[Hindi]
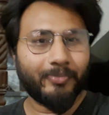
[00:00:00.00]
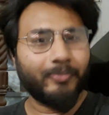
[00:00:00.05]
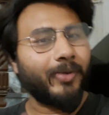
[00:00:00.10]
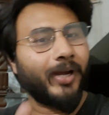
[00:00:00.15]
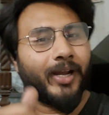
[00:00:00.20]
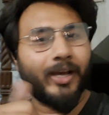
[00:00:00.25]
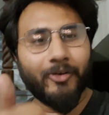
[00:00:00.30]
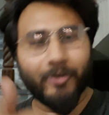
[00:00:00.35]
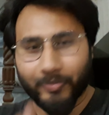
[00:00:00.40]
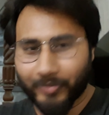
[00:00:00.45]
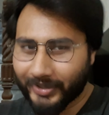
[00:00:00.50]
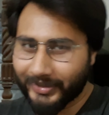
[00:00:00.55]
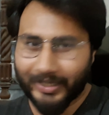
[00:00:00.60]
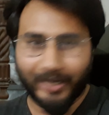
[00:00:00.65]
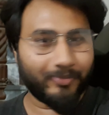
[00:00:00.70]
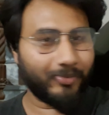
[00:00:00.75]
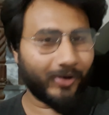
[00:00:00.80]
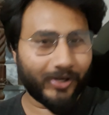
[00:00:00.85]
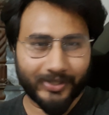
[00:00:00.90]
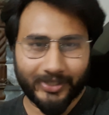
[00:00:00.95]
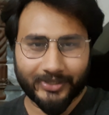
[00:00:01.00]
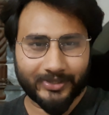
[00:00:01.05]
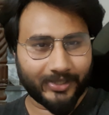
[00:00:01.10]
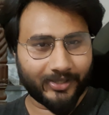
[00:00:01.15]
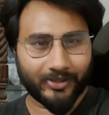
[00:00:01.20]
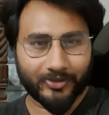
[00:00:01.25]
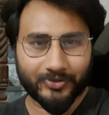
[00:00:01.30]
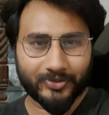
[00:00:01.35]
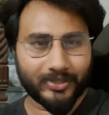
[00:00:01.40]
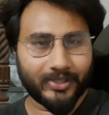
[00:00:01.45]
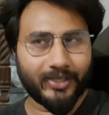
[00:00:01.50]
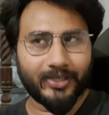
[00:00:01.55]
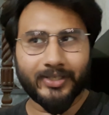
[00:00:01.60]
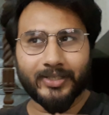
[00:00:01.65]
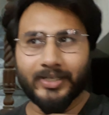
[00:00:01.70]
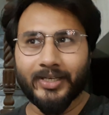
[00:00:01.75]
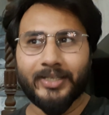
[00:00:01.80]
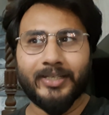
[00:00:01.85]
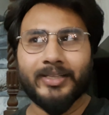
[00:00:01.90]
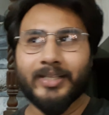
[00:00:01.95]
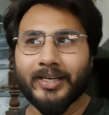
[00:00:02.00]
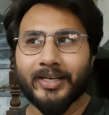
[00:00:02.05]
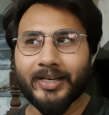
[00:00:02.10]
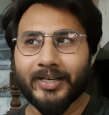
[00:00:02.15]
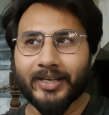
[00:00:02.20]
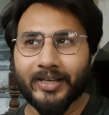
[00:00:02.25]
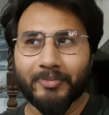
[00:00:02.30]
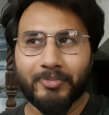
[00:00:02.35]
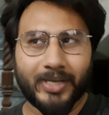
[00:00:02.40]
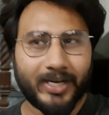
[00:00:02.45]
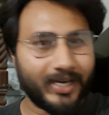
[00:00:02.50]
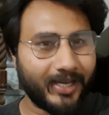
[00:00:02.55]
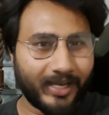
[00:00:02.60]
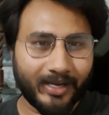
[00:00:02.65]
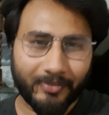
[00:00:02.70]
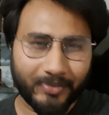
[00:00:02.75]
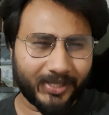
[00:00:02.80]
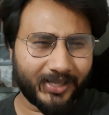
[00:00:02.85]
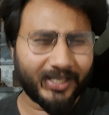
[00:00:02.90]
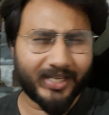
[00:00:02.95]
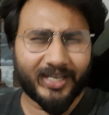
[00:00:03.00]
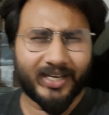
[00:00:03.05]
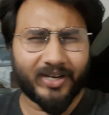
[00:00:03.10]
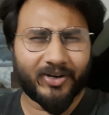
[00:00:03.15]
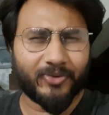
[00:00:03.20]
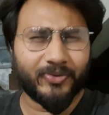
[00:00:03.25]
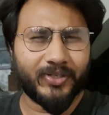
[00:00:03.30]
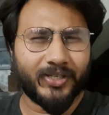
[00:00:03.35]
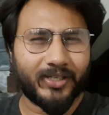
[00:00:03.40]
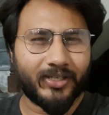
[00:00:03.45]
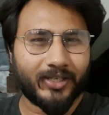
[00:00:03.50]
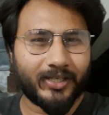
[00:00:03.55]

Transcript: और वो बंदा बहुत अच्छा था उसने ये नहीं देखा कि मैं नया बंदा आ रहा हूँ या